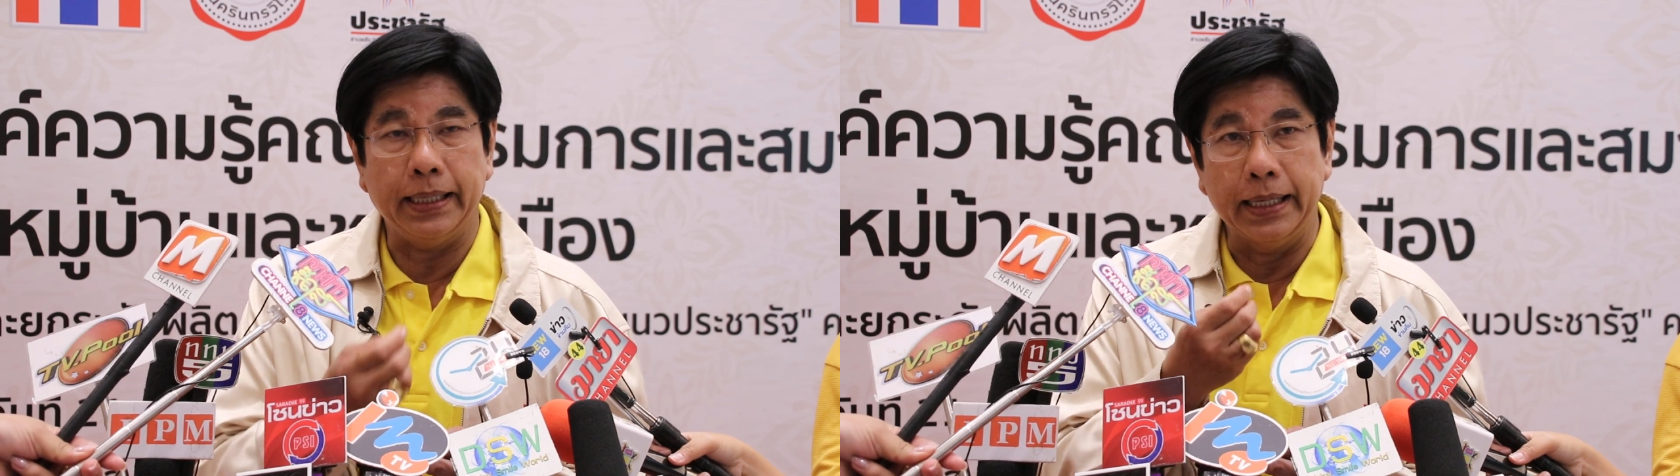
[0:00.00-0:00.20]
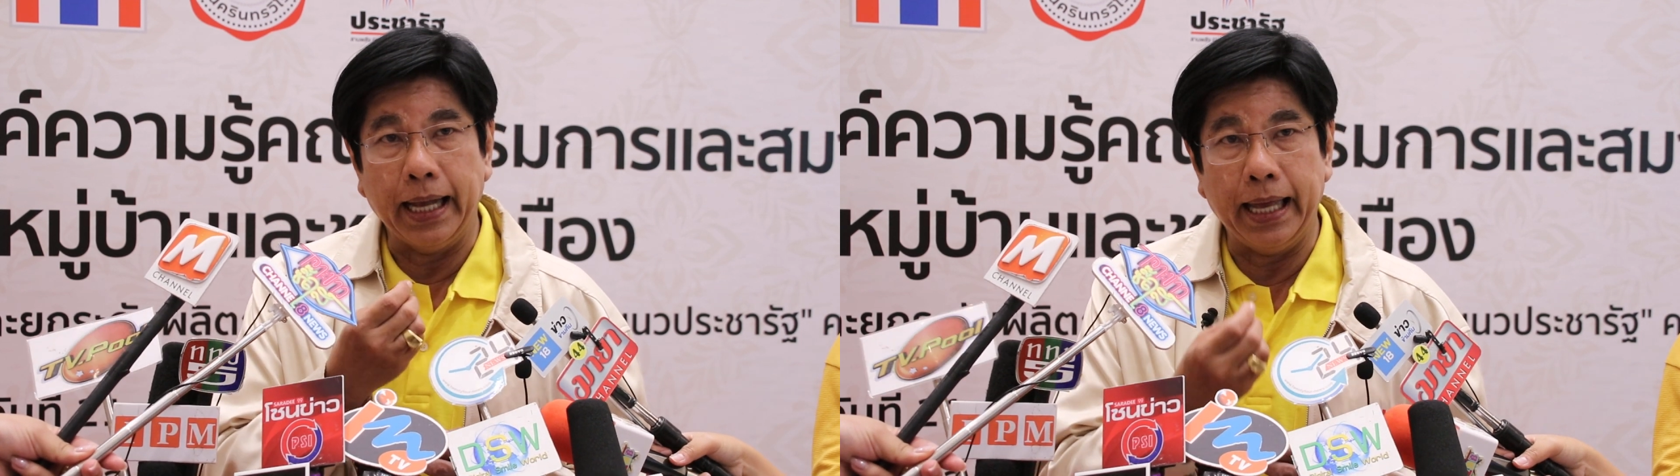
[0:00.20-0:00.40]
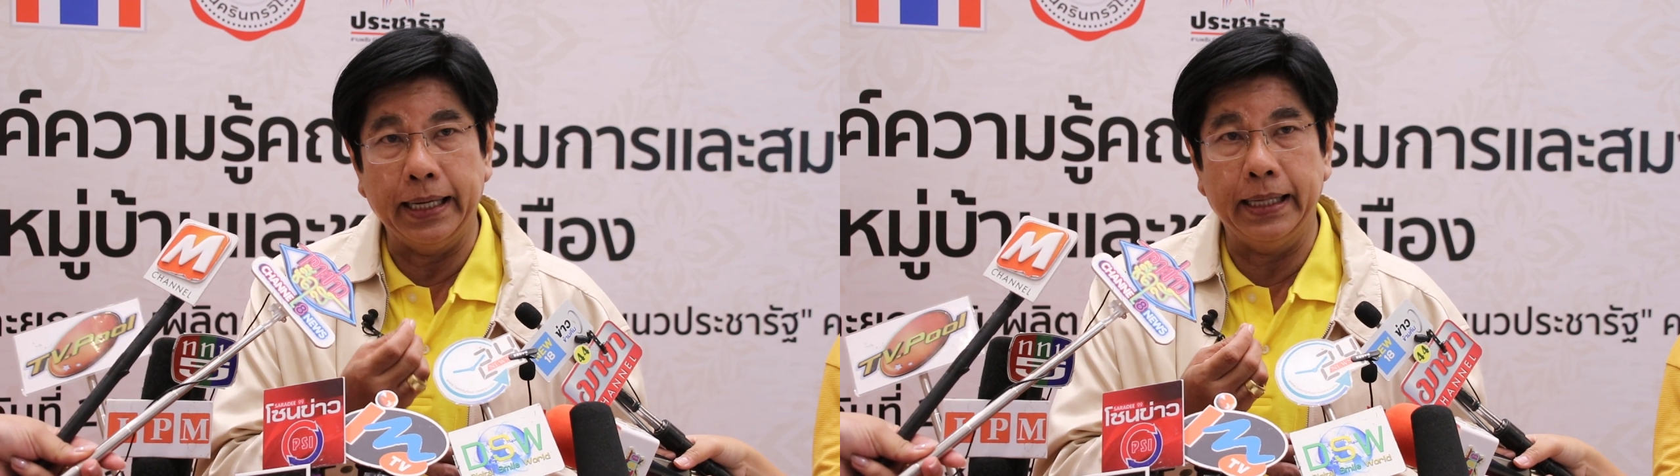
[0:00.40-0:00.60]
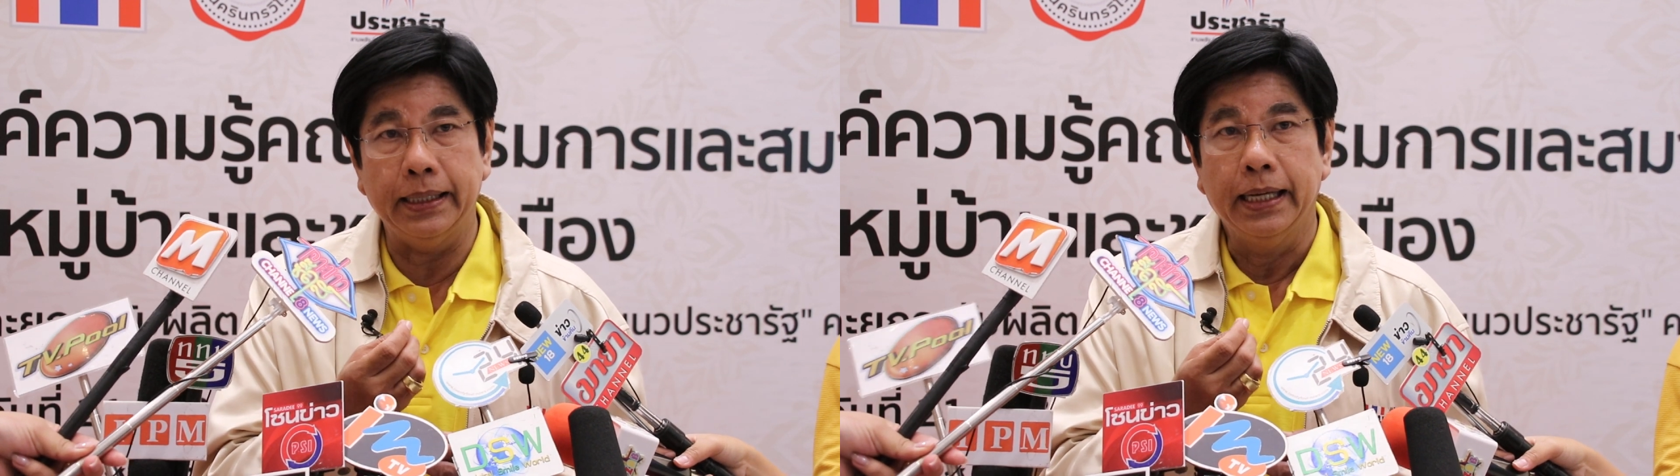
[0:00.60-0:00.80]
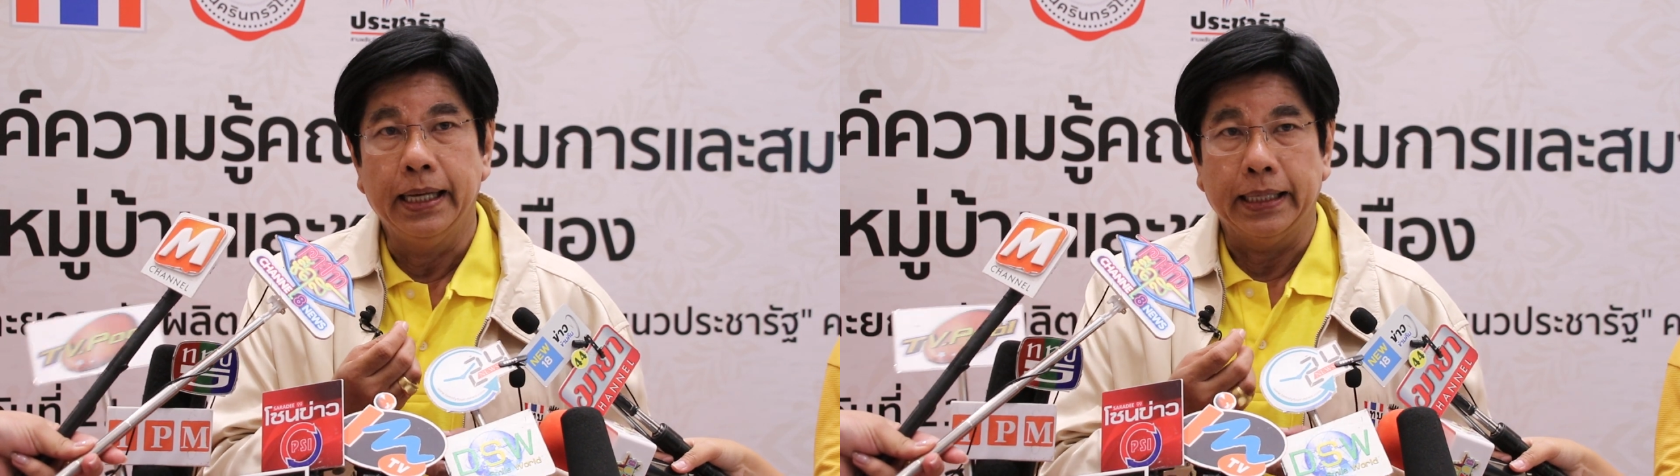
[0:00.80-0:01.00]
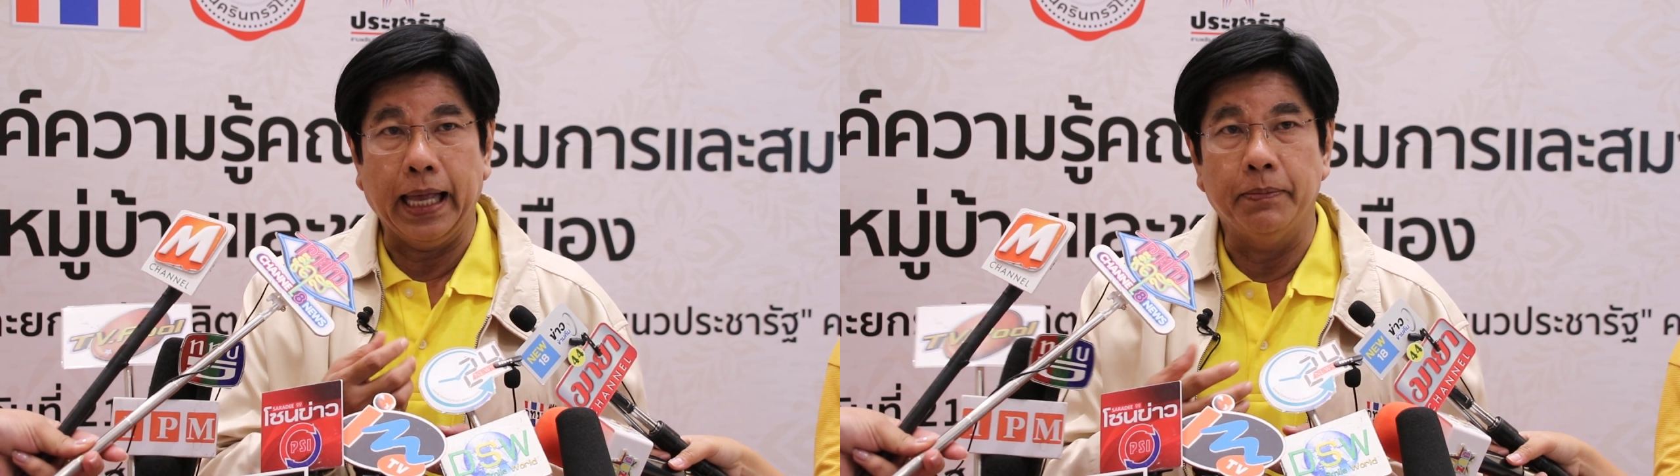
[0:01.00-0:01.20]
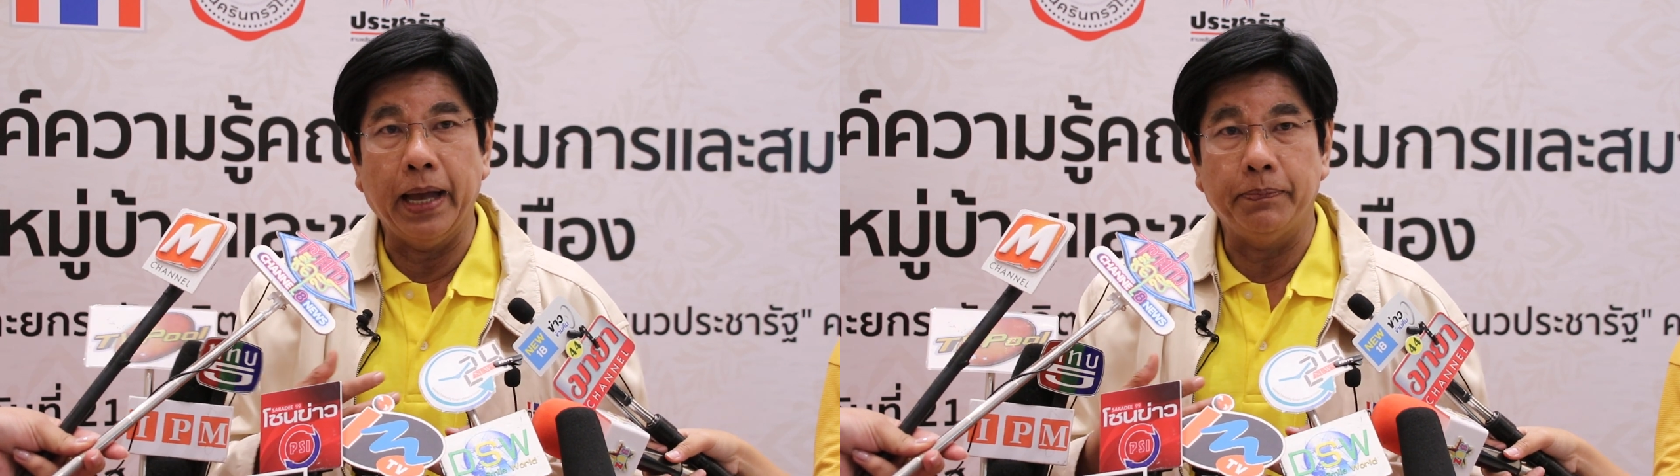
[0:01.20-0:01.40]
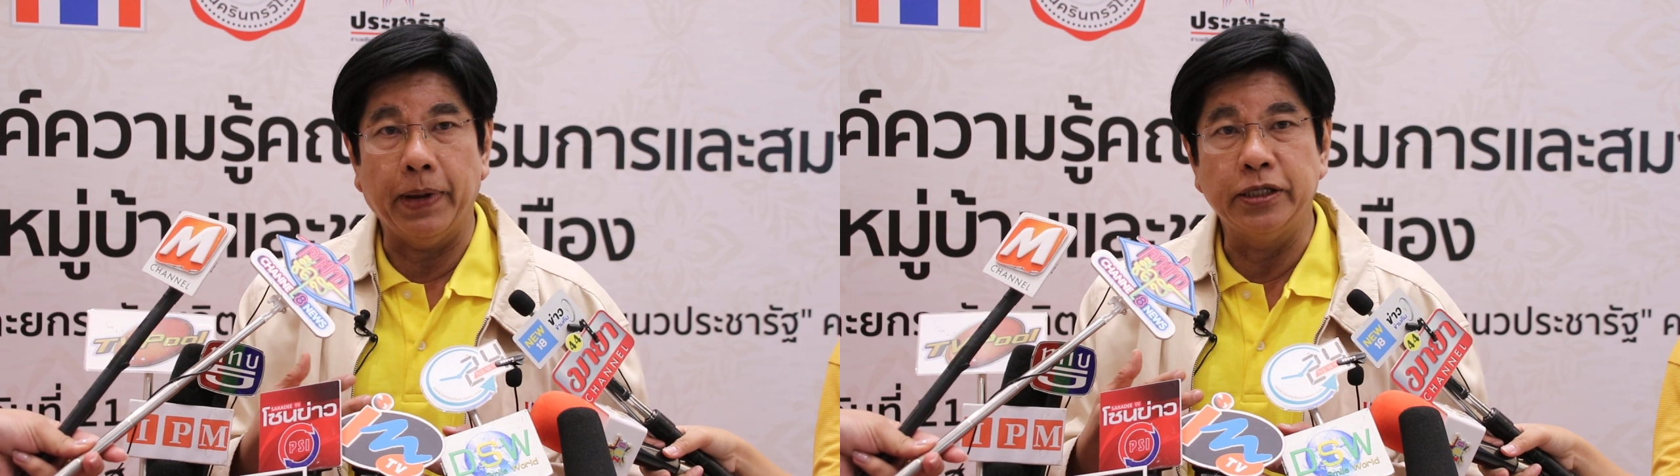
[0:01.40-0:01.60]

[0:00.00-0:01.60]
สินค้านั้นสามารถไป